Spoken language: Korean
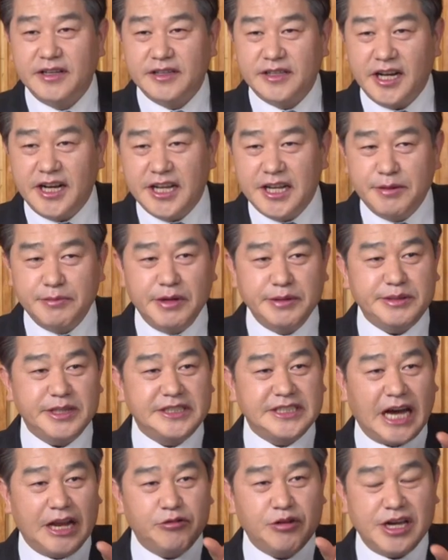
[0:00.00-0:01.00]

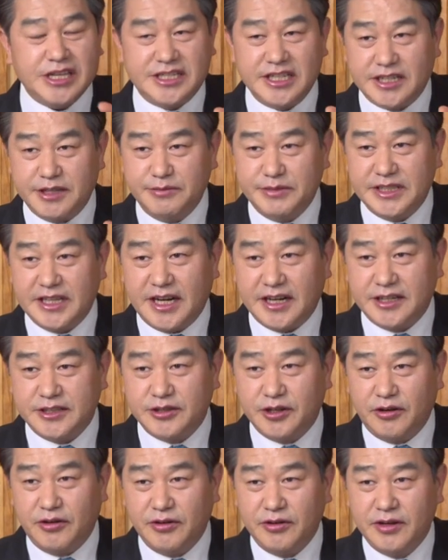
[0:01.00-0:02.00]
틀림없이 자료가 있을 겁니다.
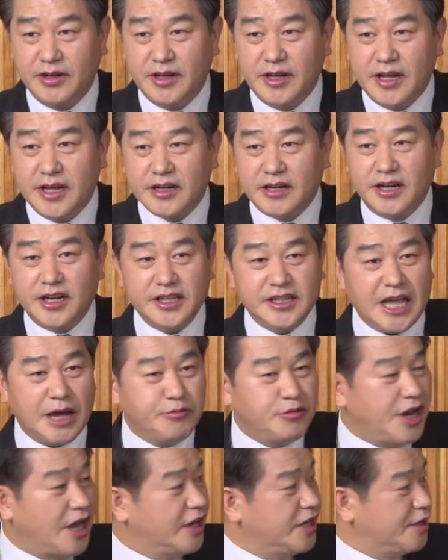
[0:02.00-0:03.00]
그죠? 그렇기
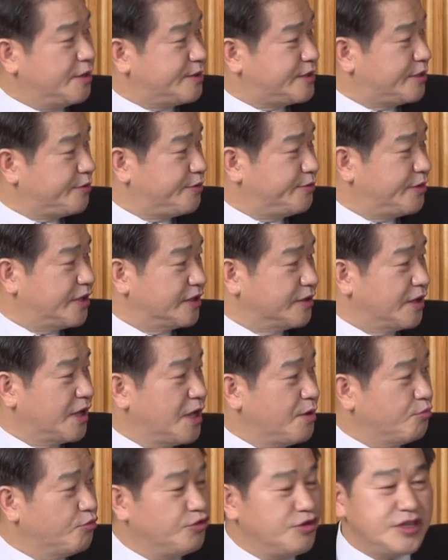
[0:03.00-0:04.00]
때문에 언어에서 보면
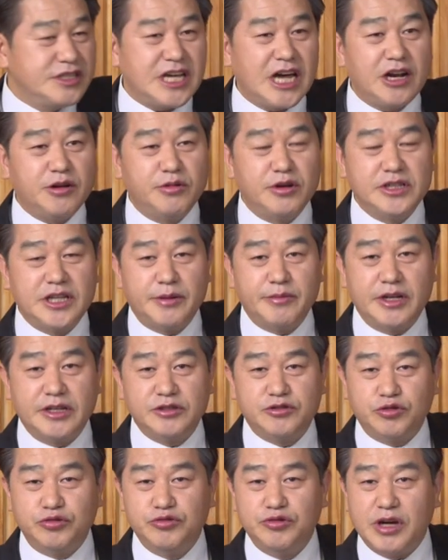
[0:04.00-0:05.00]
문헌사로
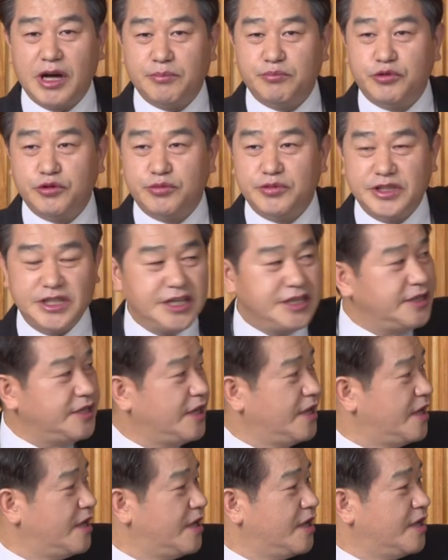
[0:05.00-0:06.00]
본다면 중요한 부분인
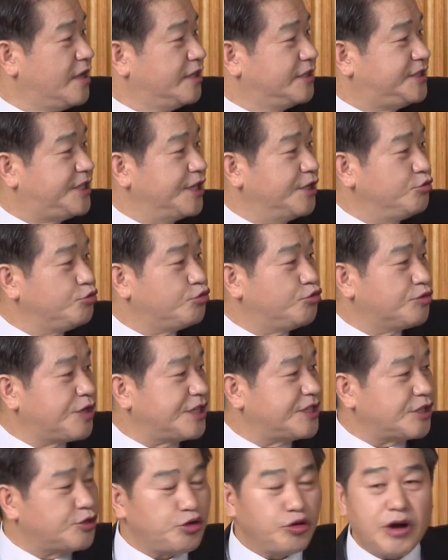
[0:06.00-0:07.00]
전
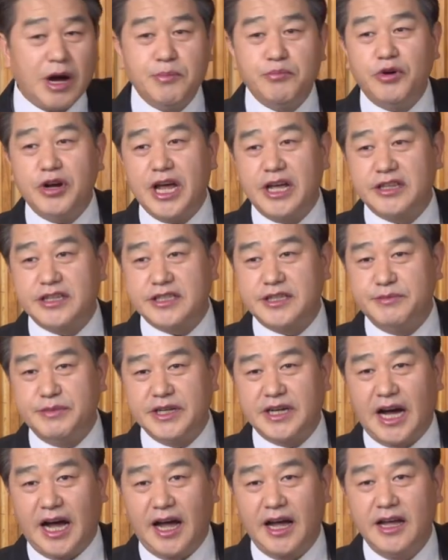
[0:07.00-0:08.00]
국회에서 초간본에
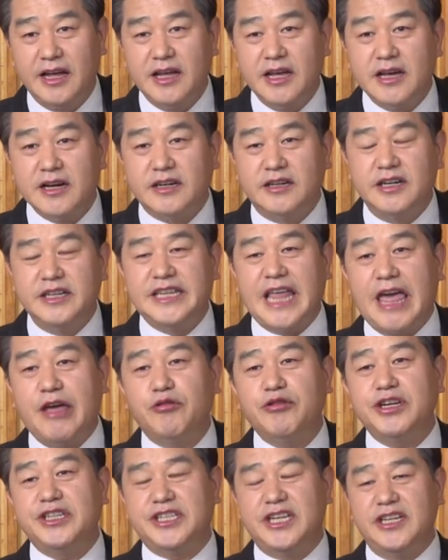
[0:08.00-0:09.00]
어떻습니까? 그
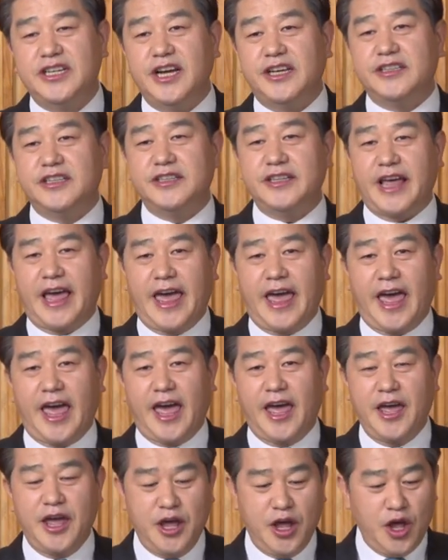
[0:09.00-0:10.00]
내용이 실려
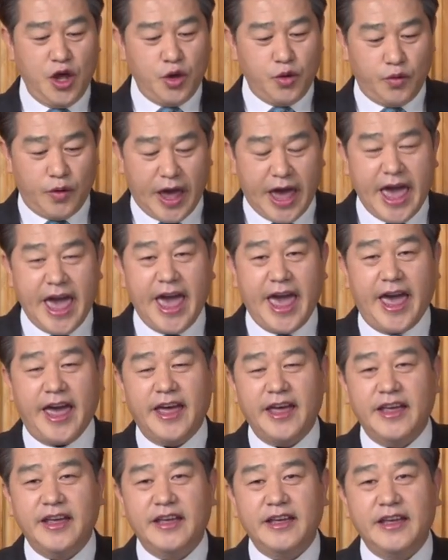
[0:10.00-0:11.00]
있는데 왜